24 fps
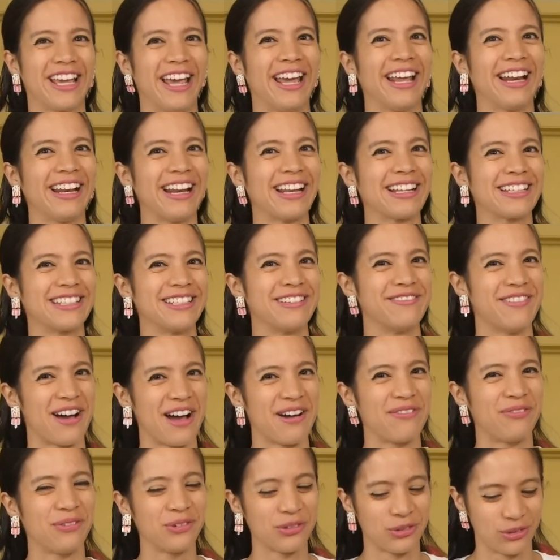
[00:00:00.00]
sé si
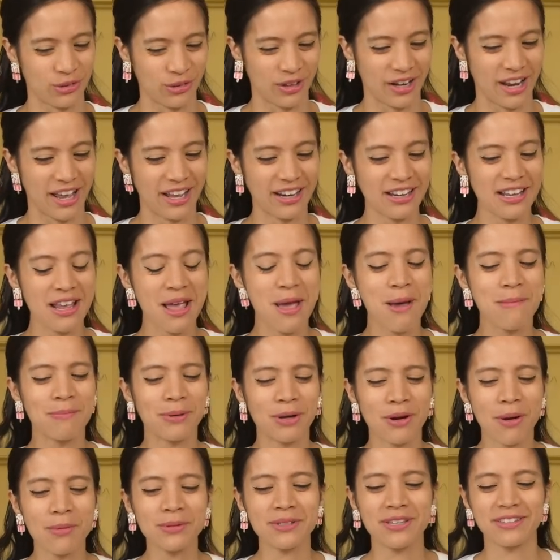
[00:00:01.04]
va a funcionar,
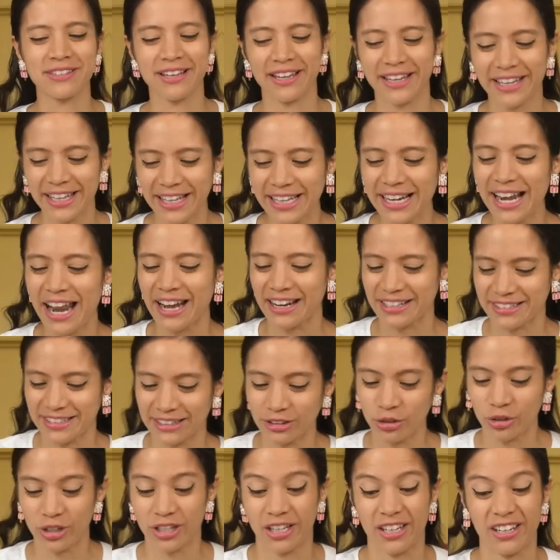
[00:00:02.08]
pero vamos a seguir la
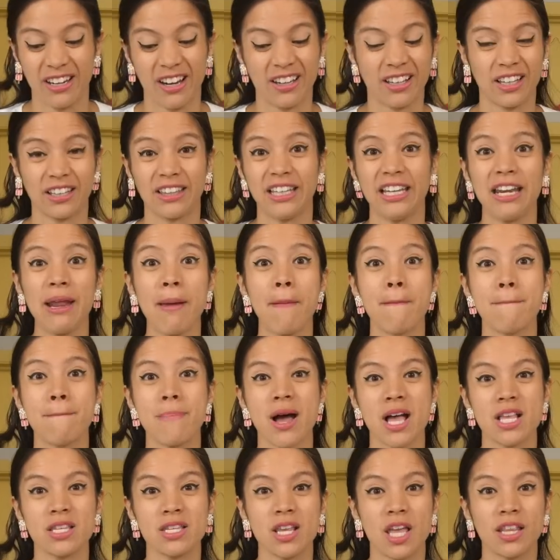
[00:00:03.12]
receta original que tiene
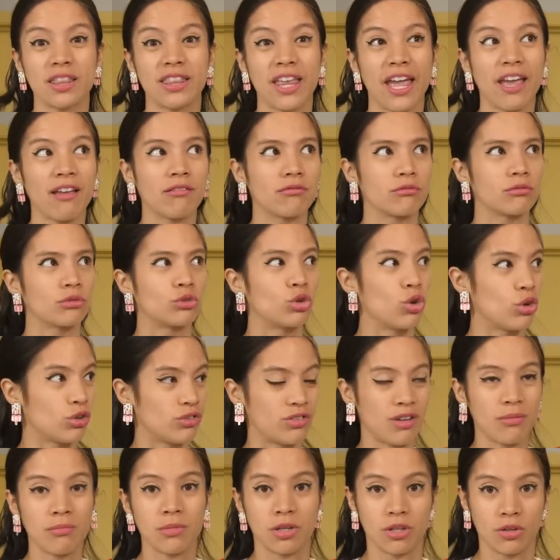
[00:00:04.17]
más de
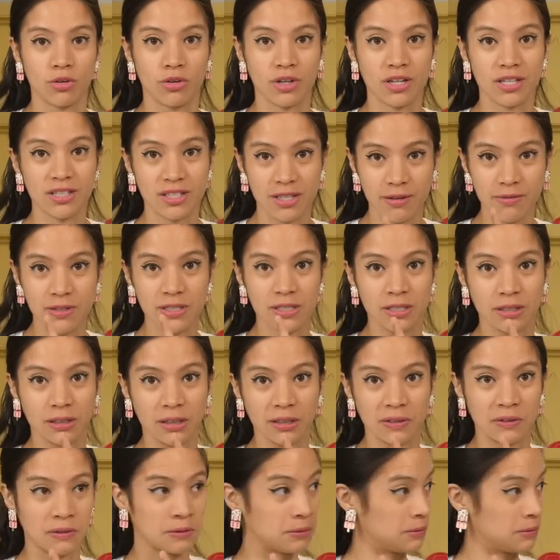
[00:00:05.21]
12 millones de visitas.